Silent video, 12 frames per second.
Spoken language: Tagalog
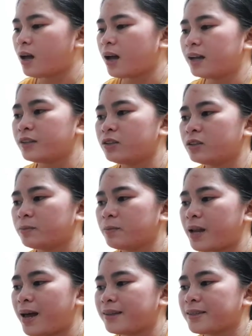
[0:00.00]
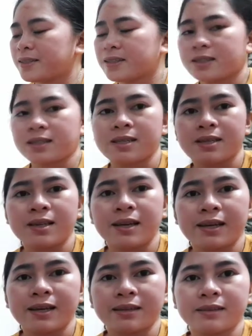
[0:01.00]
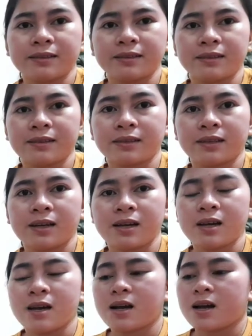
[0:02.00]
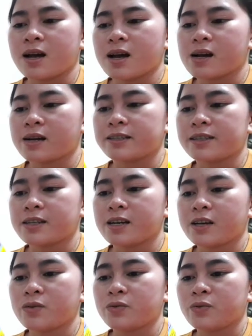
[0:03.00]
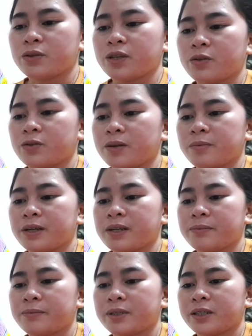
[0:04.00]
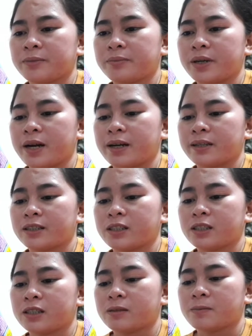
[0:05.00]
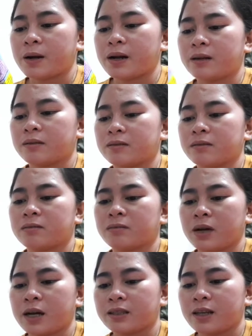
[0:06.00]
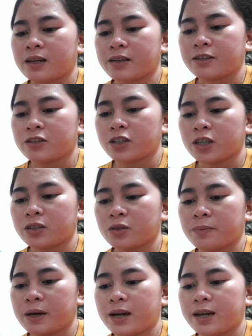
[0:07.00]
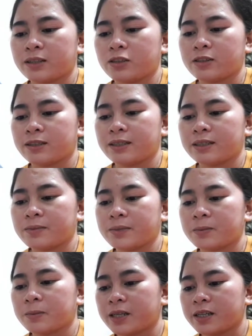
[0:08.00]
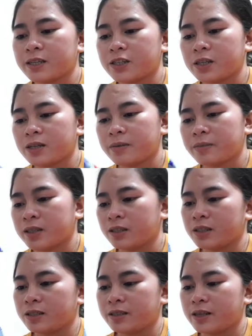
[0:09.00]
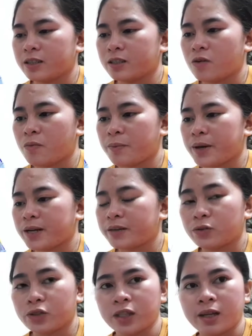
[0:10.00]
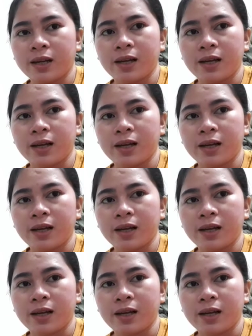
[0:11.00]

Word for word: Adult Plus. Ayan. Kasi nga, yung una ko nabiling Bear Brand is pang bata lang yun siya. Ito pang adult. Kasi mas maganda siyang gamitin, guys, kumpara doon.